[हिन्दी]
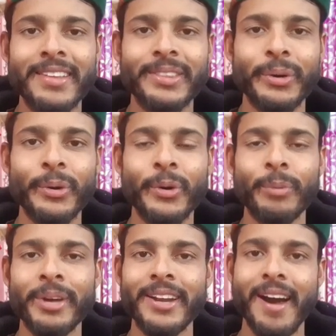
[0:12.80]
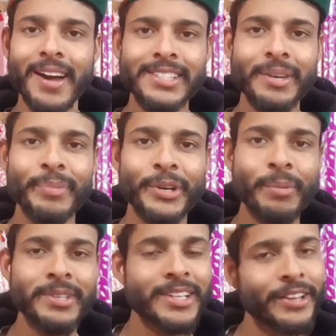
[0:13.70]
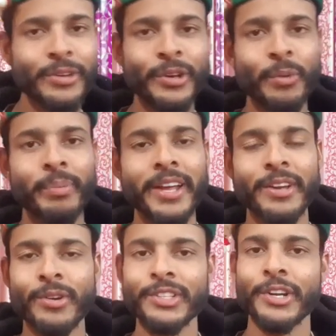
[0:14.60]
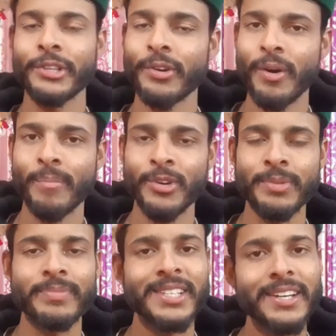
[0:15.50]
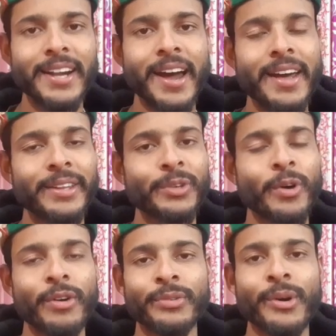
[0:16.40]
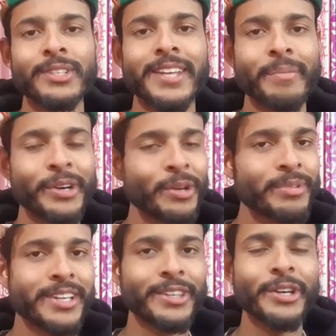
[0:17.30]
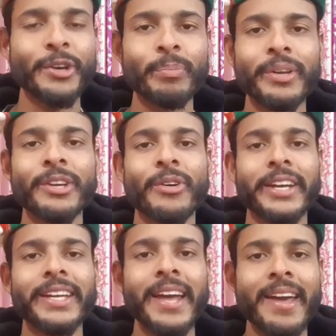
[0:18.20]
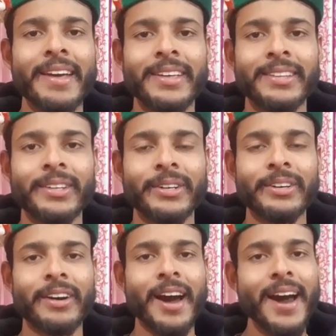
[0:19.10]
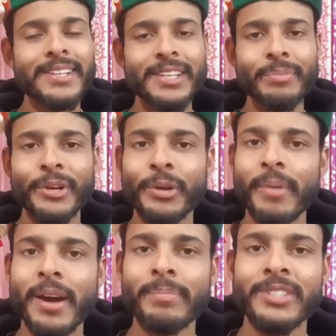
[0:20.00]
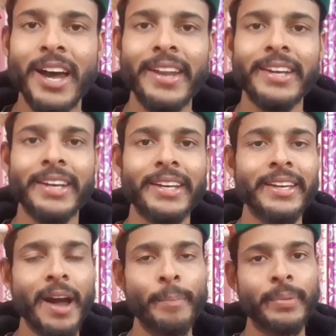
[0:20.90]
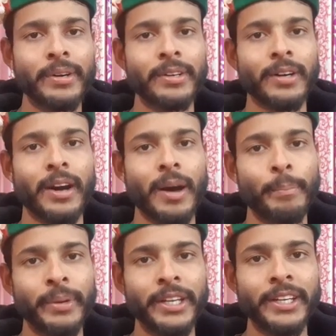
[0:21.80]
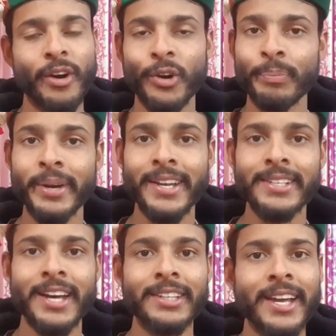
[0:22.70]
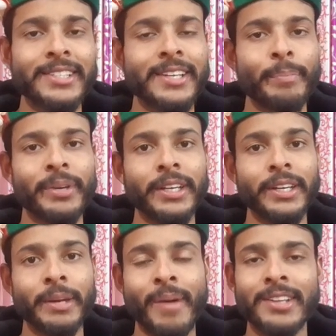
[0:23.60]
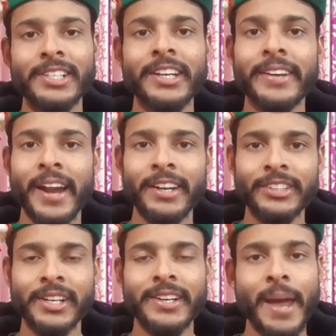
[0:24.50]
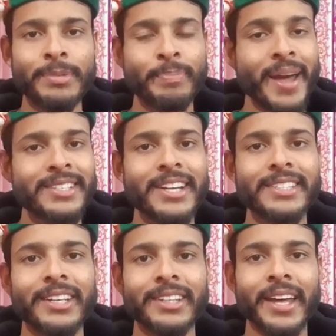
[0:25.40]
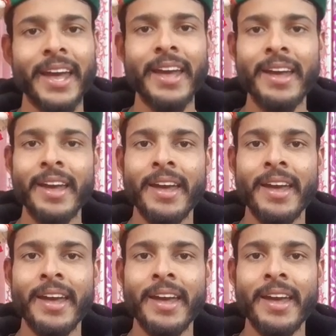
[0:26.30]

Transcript: तो मेरी आज की वीडियो भी सर्दियों के ऊपर ही है क्योंकि सर्दियों का मौसम चल रहा है तो ऑफकोर्स ये वीडियो भी सर्दियों के ऊपर ही होगी तो आज की वीडियो में हम जानेंगे कि आप अपनी आउटफिट के साथ कैसे अपनी हिमाचल की ट्रेडिशनल कैप्स मैच कर सकते हैं